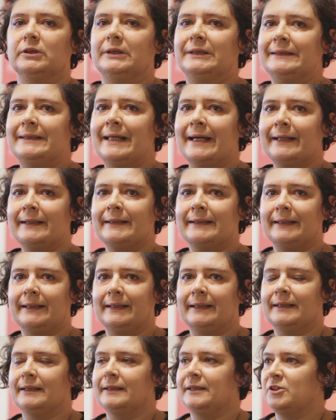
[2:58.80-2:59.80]
L'idea
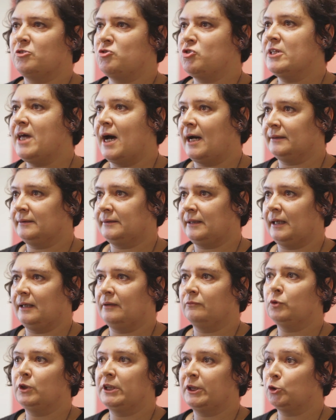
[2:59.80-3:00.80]
che eh,
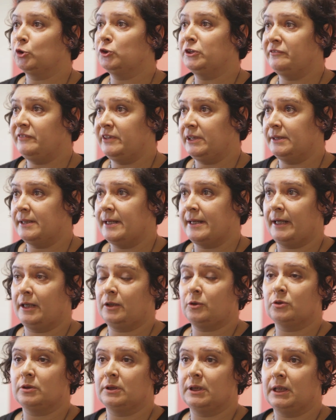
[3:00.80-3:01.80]
Gidata vuole
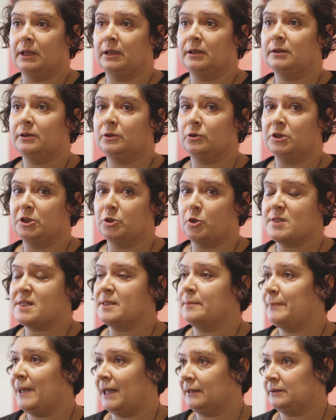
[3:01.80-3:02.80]
condividere con, con, i
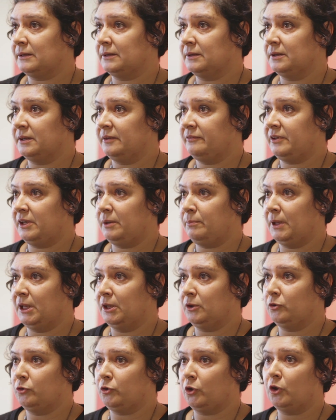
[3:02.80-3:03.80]
nostri partner di
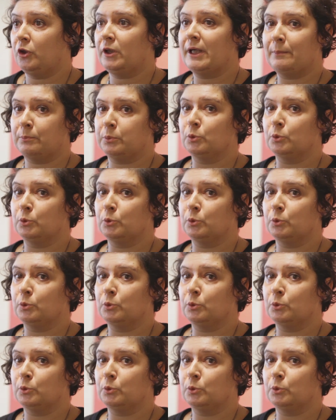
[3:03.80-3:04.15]
riferimento è